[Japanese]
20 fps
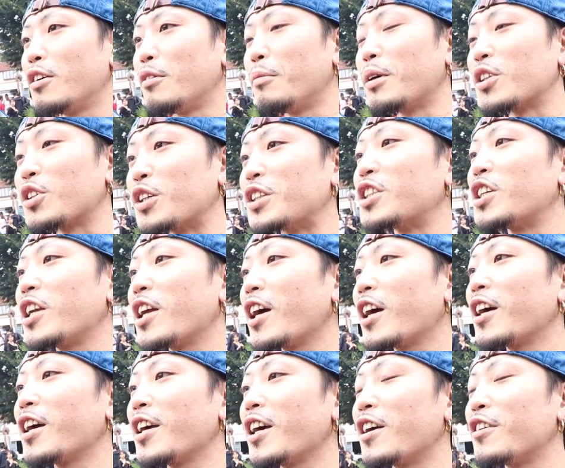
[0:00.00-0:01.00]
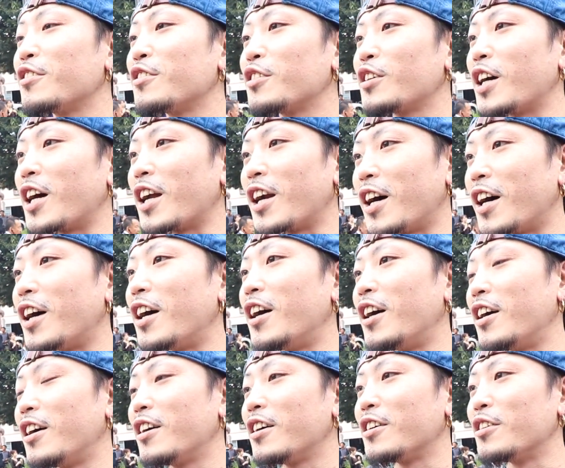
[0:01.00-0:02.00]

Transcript: まあていうか知り合いがやるから